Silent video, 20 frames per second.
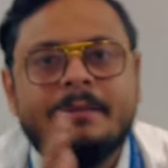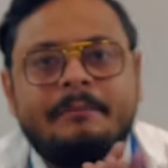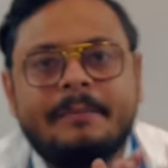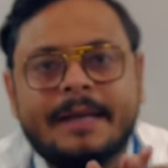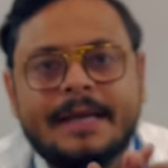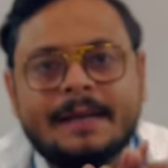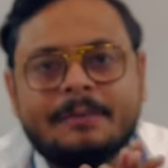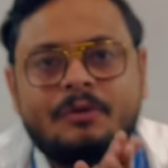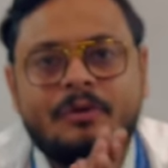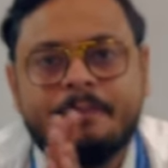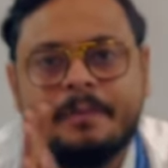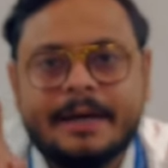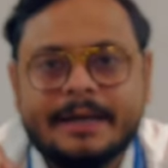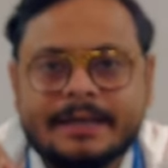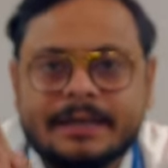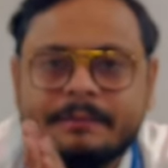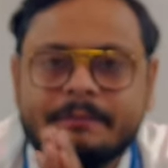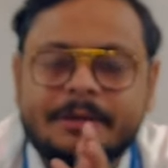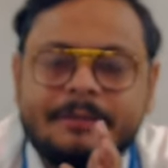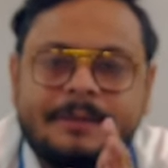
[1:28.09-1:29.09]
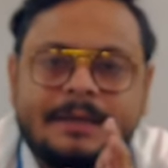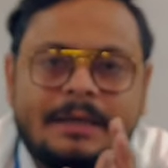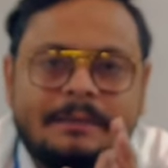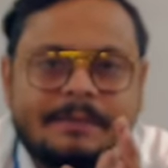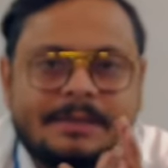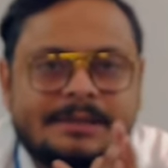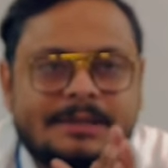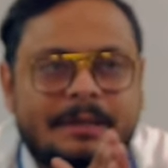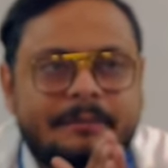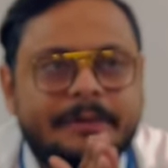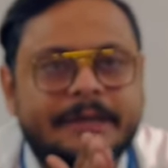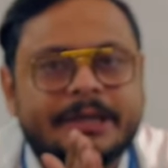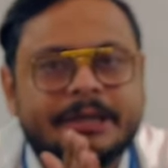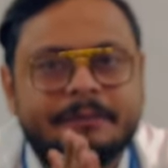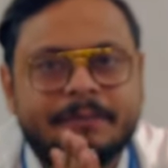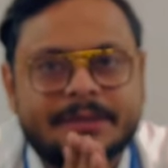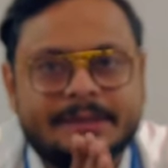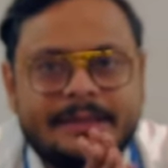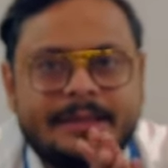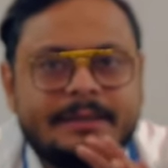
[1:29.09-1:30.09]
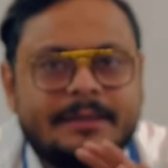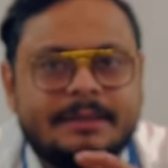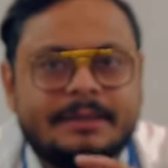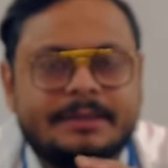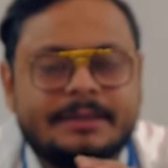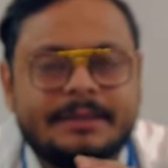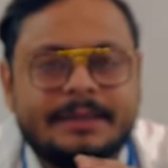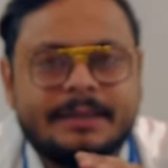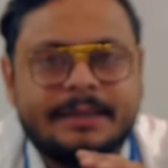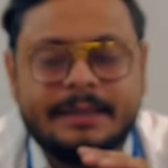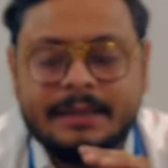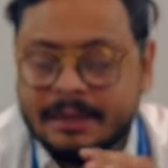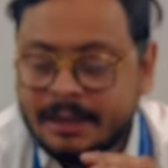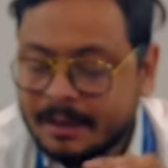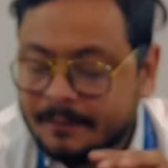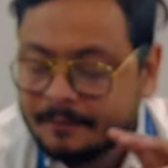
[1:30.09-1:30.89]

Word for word: मैंने आपको पार्ट नंबर भी आपके सामने रिप्रेजेंट कर दिया है